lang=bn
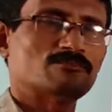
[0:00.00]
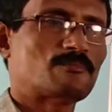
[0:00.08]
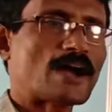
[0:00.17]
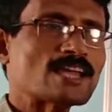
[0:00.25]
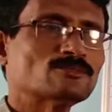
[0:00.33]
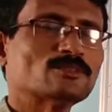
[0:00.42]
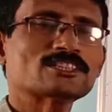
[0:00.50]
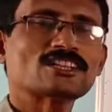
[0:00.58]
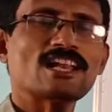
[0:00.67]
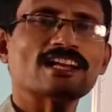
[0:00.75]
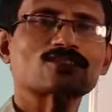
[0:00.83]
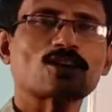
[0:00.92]

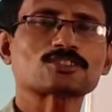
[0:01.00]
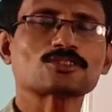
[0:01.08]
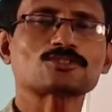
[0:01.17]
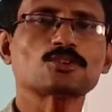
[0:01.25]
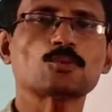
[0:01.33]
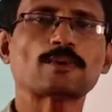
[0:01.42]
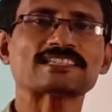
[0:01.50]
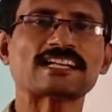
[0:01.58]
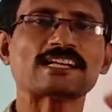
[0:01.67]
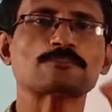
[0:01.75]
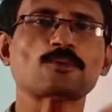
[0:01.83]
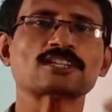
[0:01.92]
বায়ুমণ্ডলের কতকগুলো
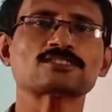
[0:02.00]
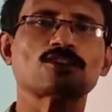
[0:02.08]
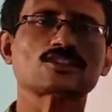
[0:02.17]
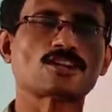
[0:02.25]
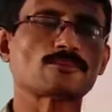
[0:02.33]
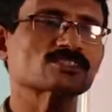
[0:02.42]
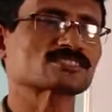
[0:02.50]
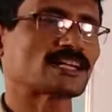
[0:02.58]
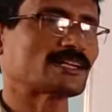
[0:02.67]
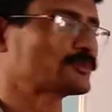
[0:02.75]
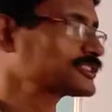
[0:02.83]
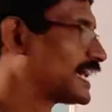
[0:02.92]
উপাদানের প্রকৃতিগত
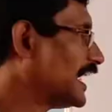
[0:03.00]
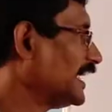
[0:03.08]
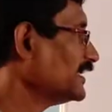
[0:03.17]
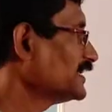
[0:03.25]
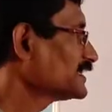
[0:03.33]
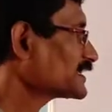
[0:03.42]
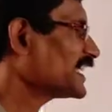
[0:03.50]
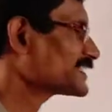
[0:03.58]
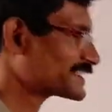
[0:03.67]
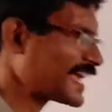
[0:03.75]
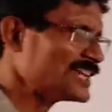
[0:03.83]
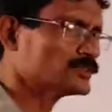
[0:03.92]
অবস্থাকে বোঝায় তাহলে
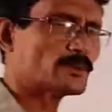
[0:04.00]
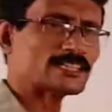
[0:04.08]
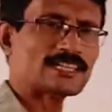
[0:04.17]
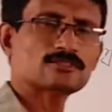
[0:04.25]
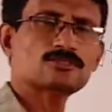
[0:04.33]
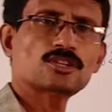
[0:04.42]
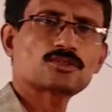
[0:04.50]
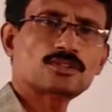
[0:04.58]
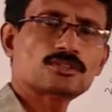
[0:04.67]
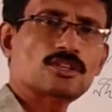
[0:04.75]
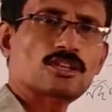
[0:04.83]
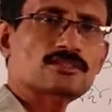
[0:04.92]
সেই উপাদানগুলো
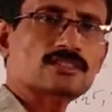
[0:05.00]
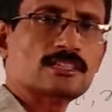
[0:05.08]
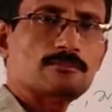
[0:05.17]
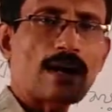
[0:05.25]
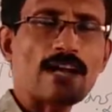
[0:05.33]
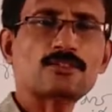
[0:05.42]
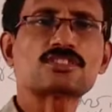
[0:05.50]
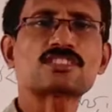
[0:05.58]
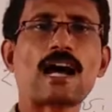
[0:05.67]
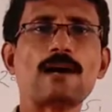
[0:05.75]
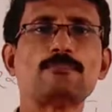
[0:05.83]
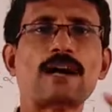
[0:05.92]
কোনগুলো বায়ুর
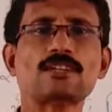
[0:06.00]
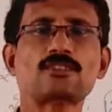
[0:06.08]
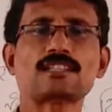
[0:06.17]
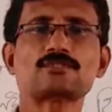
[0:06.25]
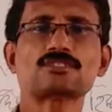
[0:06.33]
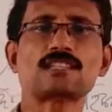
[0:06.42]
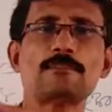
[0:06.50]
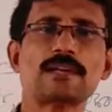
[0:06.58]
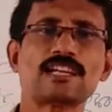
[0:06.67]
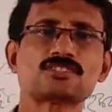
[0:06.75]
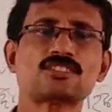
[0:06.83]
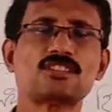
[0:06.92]
চাপ বায়ুর আর্দ্রতা
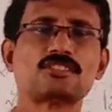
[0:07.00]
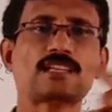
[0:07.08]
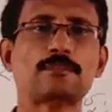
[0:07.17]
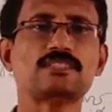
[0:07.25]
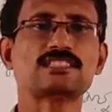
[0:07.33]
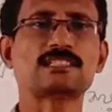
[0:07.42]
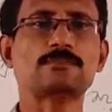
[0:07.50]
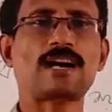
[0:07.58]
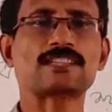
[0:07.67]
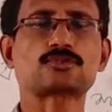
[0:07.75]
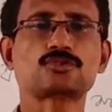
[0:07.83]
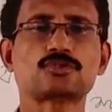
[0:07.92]
মেঘাচ্ছন্নতা
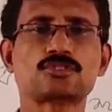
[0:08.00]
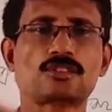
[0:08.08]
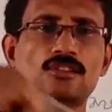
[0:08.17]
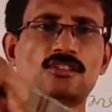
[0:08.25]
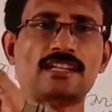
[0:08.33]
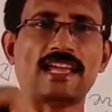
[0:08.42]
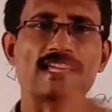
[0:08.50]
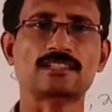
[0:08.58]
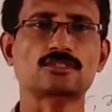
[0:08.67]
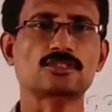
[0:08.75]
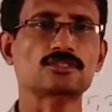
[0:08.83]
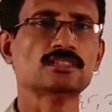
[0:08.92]
বৃষ্টিপাত সূর্যগ্রহণ
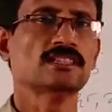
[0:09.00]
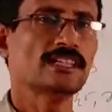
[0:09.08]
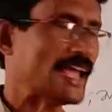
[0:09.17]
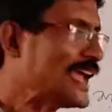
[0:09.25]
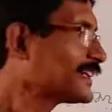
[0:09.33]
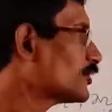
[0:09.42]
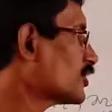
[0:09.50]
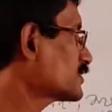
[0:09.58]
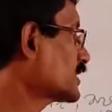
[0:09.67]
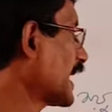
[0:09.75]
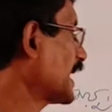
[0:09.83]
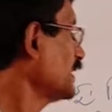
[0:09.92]
এইগুলো এইগুলোর
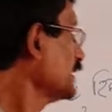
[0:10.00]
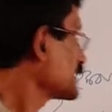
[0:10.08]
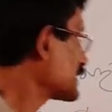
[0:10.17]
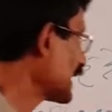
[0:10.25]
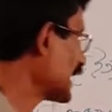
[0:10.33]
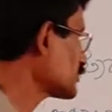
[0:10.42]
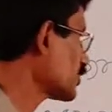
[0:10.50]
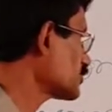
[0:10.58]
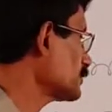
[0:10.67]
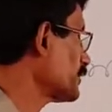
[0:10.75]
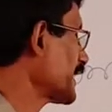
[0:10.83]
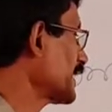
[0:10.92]
দ্বারা শিলা
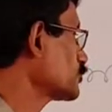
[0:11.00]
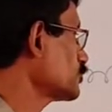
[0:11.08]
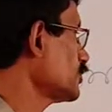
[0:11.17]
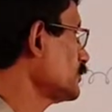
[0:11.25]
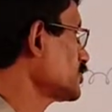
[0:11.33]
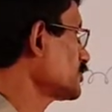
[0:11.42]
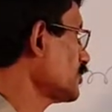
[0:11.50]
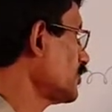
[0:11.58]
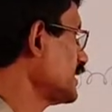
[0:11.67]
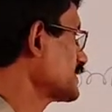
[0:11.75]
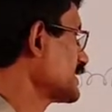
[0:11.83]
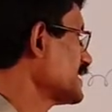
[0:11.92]
যখন ভেঙে চূর্ণ বিচ্ছিন্ন
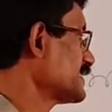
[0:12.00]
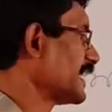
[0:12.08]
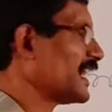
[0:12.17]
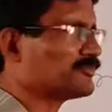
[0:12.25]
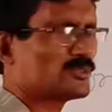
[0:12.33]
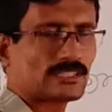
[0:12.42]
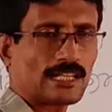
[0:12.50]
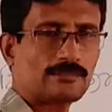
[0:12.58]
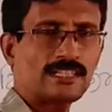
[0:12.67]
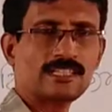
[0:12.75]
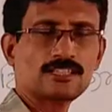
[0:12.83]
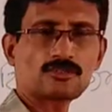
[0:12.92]
হয়ে সেই জায়গায় পড়ে
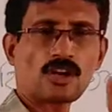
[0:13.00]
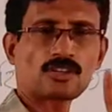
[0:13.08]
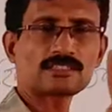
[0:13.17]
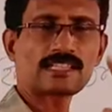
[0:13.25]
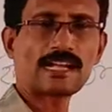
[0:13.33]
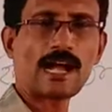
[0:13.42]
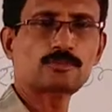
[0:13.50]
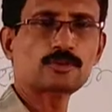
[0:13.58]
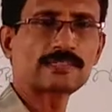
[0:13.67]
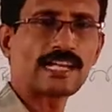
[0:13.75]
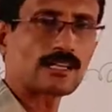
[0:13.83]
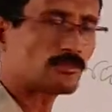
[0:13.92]
থাকবে তখন তাকে
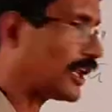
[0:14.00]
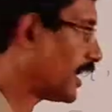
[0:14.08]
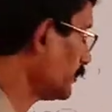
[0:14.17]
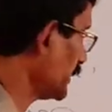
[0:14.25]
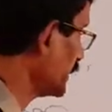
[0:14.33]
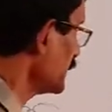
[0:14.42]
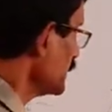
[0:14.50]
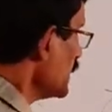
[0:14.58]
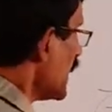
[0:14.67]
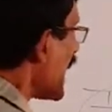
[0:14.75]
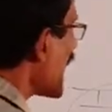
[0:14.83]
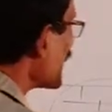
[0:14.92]
আবহবিকার বলা হবে
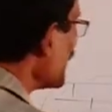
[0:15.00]
আর